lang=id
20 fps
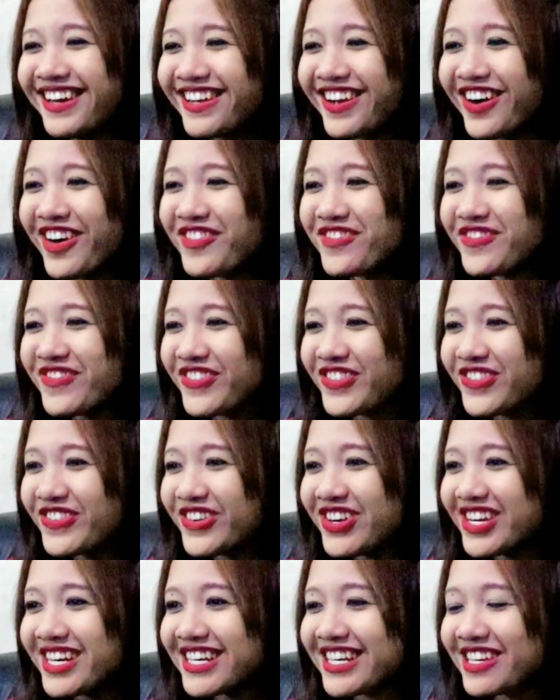Ya
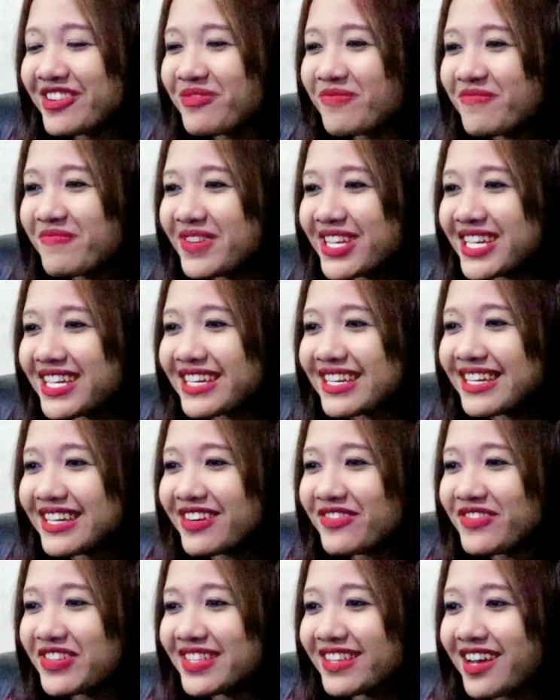ampun, Mimi,
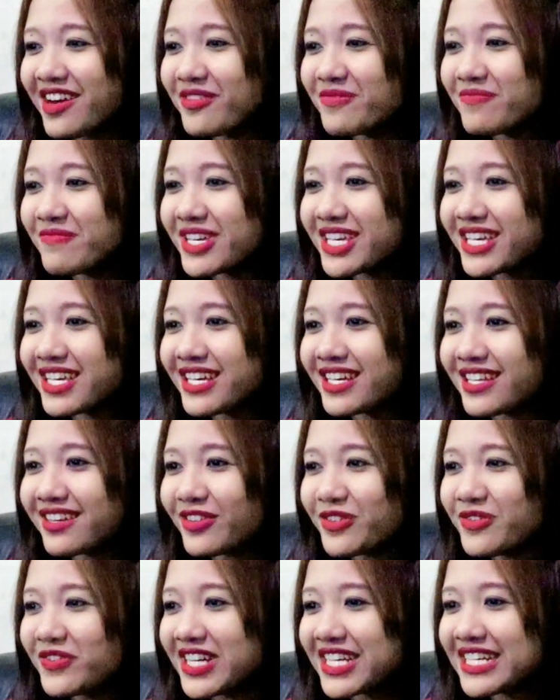ya Samir,
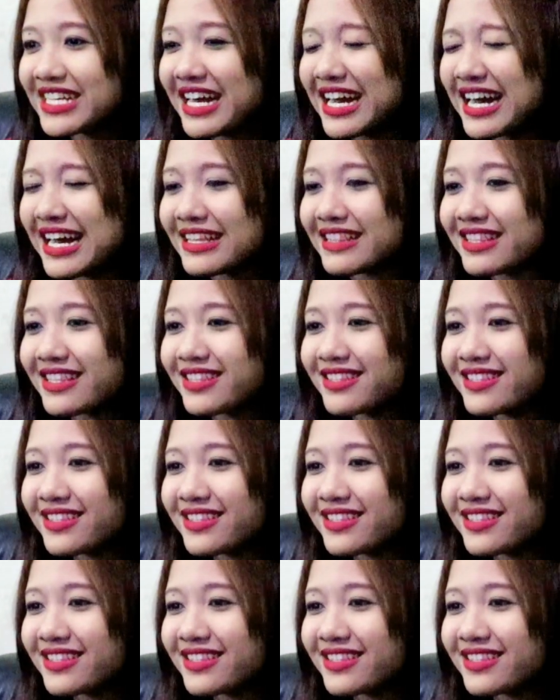oh my god.